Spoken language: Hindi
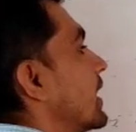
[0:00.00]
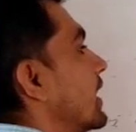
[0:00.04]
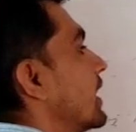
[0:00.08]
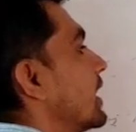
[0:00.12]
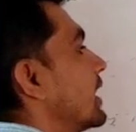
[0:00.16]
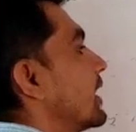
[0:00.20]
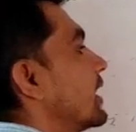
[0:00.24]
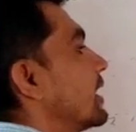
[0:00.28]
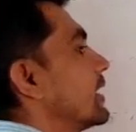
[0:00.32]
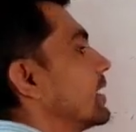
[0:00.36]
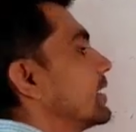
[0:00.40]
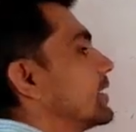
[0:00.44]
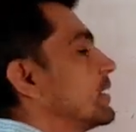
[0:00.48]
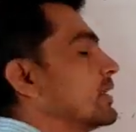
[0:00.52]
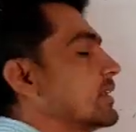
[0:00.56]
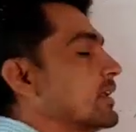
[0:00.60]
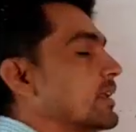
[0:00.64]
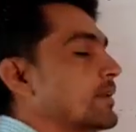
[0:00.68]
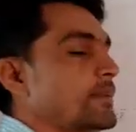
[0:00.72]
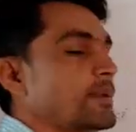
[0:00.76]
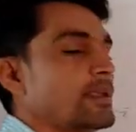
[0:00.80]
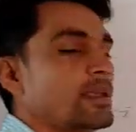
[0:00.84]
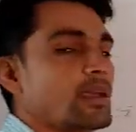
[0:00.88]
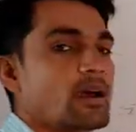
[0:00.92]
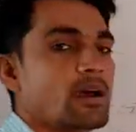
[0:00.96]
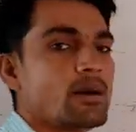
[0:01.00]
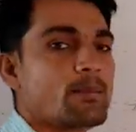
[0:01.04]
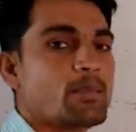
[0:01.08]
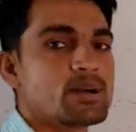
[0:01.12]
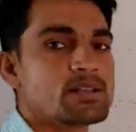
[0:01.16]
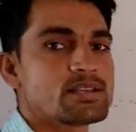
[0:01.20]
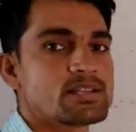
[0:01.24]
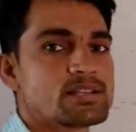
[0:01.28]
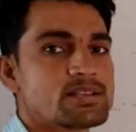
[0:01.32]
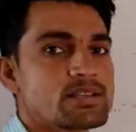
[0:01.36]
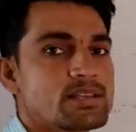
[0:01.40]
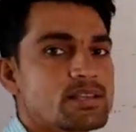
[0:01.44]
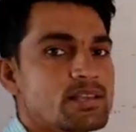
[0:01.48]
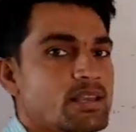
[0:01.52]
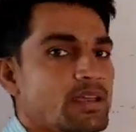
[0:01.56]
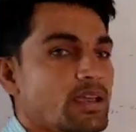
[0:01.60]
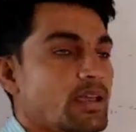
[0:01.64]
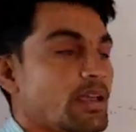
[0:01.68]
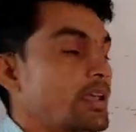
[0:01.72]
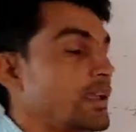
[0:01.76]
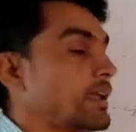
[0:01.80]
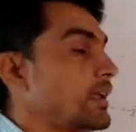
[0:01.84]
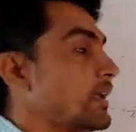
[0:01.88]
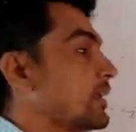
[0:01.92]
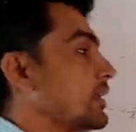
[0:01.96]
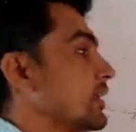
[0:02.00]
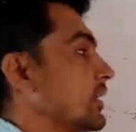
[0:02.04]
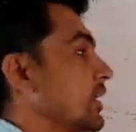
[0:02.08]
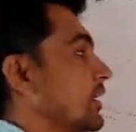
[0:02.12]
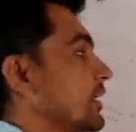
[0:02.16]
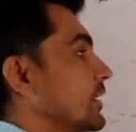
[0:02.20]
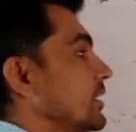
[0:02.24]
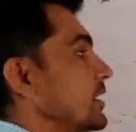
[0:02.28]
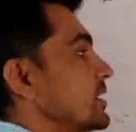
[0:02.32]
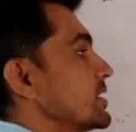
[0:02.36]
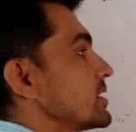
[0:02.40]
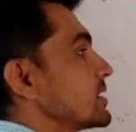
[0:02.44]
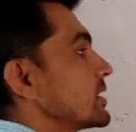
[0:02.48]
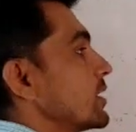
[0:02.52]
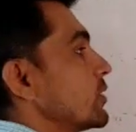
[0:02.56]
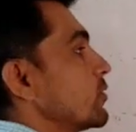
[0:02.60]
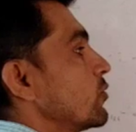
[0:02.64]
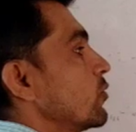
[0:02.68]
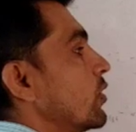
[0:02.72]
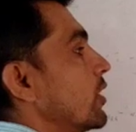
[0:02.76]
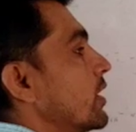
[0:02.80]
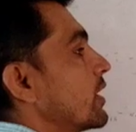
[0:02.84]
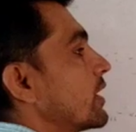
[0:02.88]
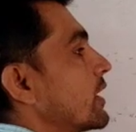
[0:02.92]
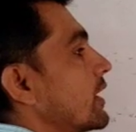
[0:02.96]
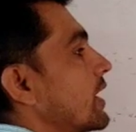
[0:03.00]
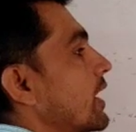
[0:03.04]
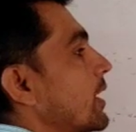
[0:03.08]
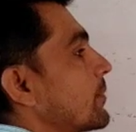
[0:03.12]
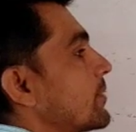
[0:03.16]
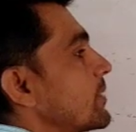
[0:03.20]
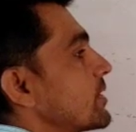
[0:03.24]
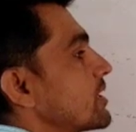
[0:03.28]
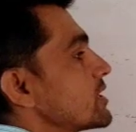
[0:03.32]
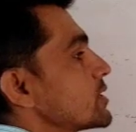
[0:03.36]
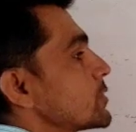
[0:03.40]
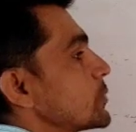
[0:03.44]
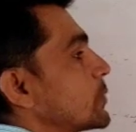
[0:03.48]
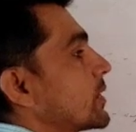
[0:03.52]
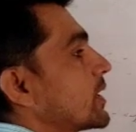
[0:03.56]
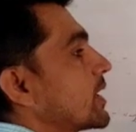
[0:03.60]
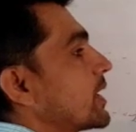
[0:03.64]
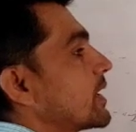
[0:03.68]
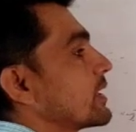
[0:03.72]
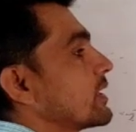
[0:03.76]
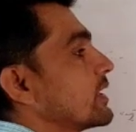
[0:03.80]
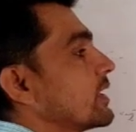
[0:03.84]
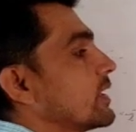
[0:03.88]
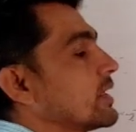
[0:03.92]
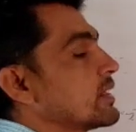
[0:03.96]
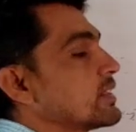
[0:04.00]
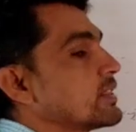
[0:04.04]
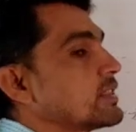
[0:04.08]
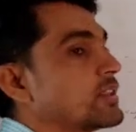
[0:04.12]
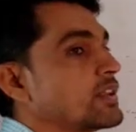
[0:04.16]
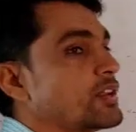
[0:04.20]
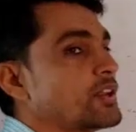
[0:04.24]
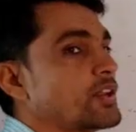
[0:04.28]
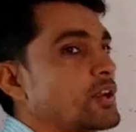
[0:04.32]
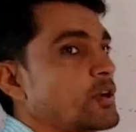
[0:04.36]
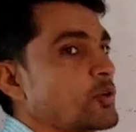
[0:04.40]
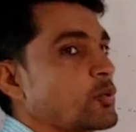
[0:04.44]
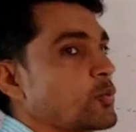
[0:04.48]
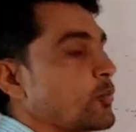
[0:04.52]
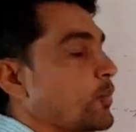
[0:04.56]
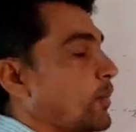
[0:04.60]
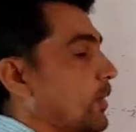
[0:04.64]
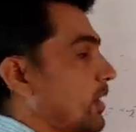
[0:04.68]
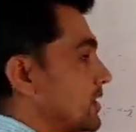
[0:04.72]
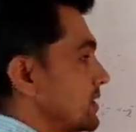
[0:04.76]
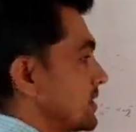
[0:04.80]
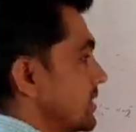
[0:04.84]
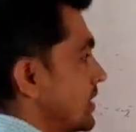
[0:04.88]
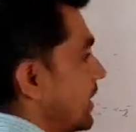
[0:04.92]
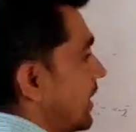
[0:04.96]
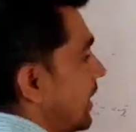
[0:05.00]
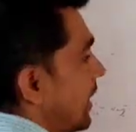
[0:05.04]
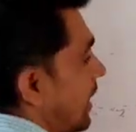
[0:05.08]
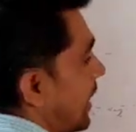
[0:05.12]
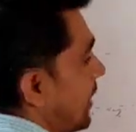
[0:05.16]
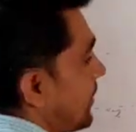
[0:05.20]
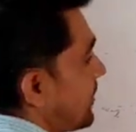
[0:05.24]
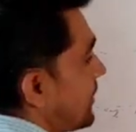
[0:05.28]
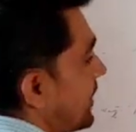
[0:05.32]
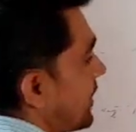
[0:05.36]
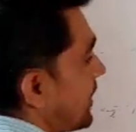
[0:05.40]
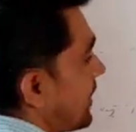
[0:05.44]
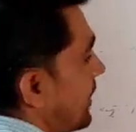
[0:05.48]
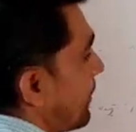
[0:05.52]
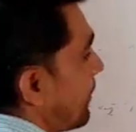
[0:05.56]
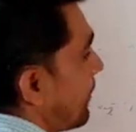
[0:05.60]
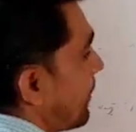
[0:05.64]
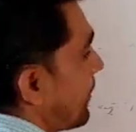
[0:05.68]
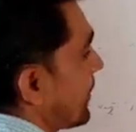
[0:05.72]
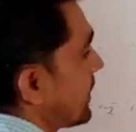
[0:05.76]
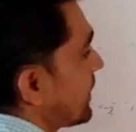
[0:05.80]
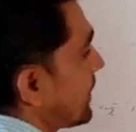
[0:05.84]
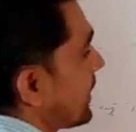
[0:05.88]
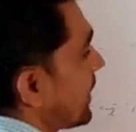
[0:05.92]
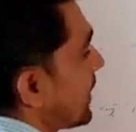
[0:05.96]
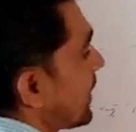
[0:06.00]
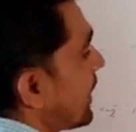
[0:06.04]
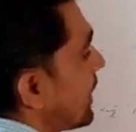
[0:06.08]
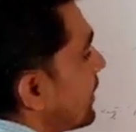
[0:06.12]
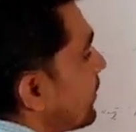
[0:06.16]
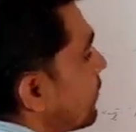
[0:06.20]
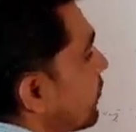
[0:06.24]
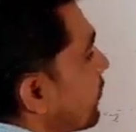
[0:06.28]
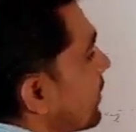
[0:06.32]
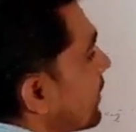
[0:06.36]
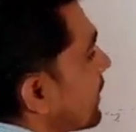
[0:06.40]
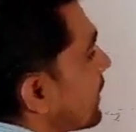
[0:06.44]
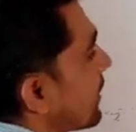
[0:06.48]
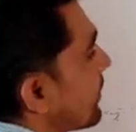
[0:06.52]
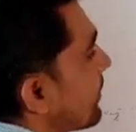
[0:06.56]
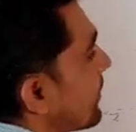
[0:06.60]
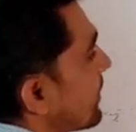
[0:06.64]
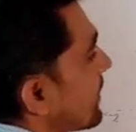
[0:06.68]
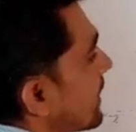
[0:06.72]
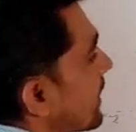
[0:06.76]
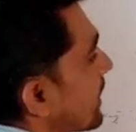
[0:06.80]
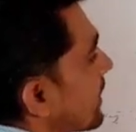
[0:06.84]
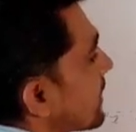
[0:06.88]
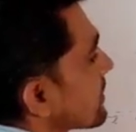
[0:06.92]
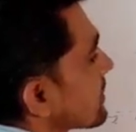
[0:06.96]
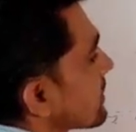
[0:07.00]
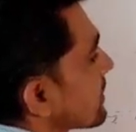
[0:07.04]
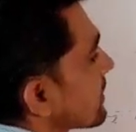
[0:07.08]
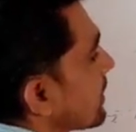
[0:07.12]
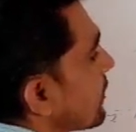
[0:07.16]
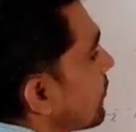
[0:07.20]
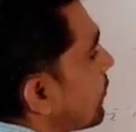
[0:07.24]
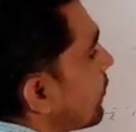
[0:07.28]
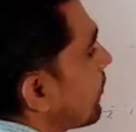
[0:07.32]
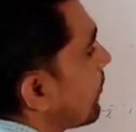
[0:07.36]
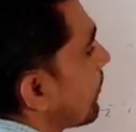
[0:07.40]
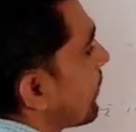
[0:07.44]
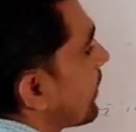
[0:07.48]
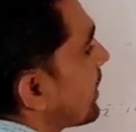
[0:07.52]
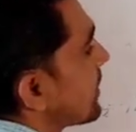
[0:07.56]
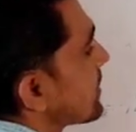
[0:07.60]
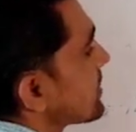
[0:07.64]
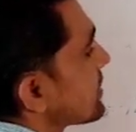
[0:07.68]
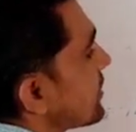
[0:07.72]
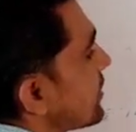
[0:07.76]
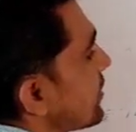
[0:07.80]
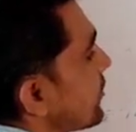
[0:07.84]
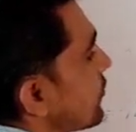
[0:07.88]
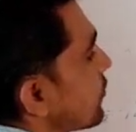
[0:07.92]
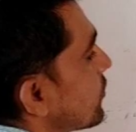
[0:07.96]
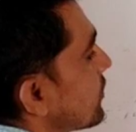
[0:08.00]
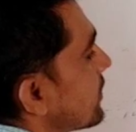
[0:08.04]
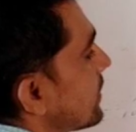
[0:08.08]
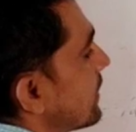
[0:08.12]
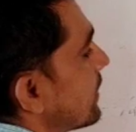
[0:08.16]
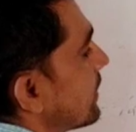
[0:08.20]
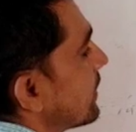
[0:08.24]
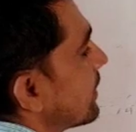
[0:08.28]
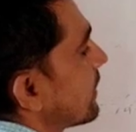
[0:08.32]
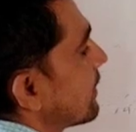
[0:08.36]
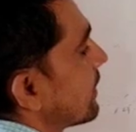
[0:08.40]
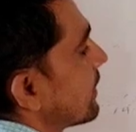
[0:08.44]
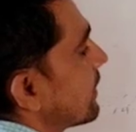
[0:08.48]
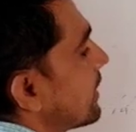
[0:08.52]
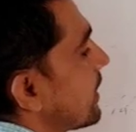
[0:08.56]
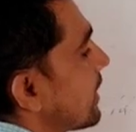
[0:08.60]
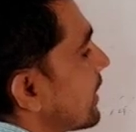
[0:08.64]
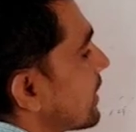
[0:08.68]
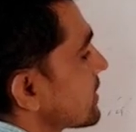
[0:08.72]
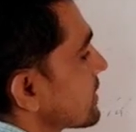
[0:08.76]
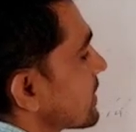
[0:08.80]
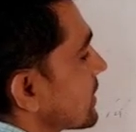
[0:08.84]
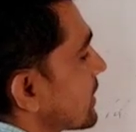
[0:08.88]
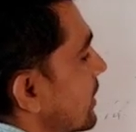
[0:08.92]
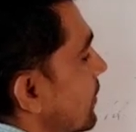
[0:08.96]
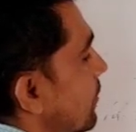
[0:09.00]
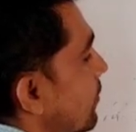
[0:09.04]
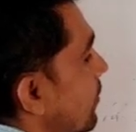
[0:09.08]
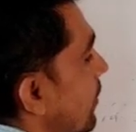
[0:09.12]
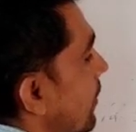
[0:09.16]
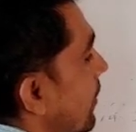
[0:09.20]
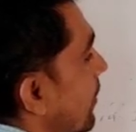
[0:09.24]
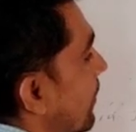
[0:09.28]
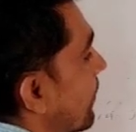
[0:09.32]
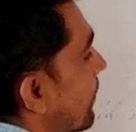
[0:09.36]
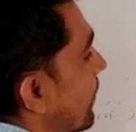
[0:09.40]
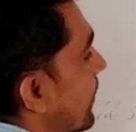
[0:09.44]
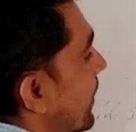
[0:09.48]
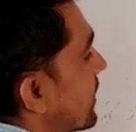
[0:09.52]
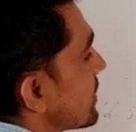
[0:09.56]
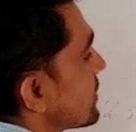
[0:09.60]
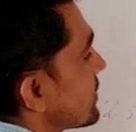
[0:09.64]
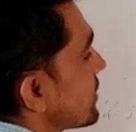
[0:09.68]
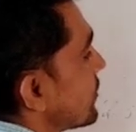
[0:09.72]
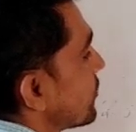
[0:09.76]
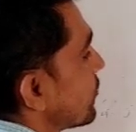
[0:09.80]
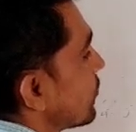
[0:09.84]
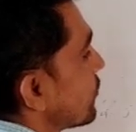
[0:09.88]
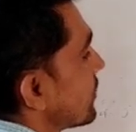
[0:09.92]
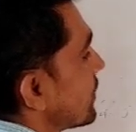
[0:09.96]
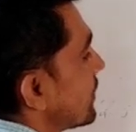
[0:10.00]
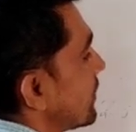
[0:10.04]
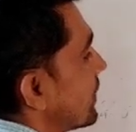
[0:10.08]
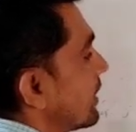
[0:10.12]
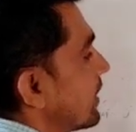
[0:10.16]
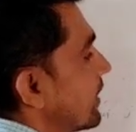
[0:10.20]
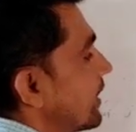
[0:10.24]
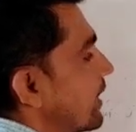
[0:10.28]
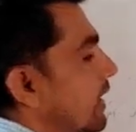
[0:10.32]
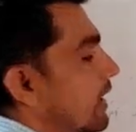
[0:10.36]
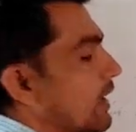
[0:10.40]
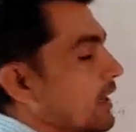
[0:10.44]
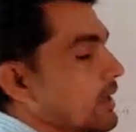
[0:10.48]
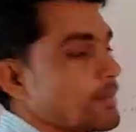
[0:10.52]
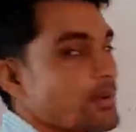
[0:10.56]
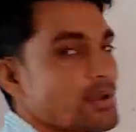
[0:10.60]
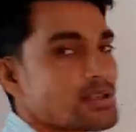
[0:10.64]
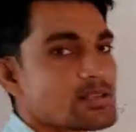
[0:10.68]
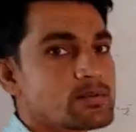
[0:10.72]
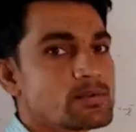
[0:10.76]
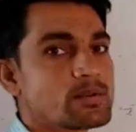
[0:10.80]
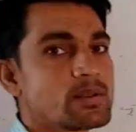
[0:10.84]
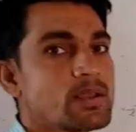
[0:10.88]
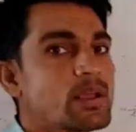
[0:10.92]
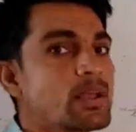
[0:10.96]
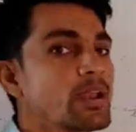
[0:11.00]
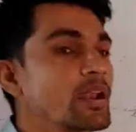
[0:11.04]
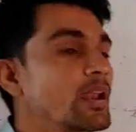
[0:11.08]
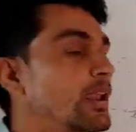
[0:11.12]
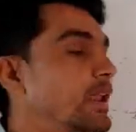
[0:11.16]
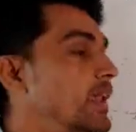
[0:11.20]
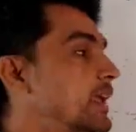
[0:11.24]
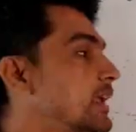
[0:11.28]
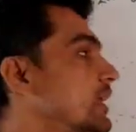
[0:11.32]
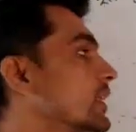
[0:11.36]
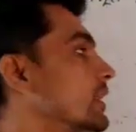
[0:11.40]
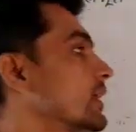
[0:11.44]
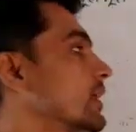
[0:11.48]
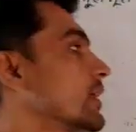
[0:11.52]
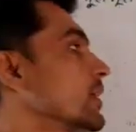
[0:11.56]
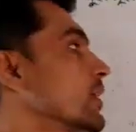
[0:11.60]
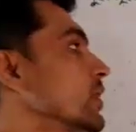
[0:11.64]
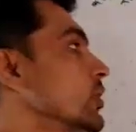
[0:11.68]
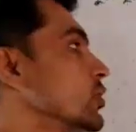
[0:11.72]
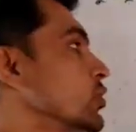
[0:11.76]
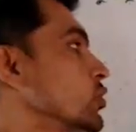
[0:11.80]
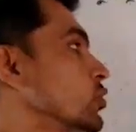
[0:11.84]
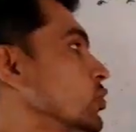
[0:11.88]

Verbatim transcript: क्या है ये भी अबाजी सिंह क्या है यानी कि इसके गुणनखंड आपने किस प्रकार किए तीन इंटू पांच अब देखिए पंद्रह का ही गुणनखंड में क्या कर सकता हूँ पांच इंटू तीन क्या कर सकता हूँ पांच इंटू तीन आगे बात लेकिन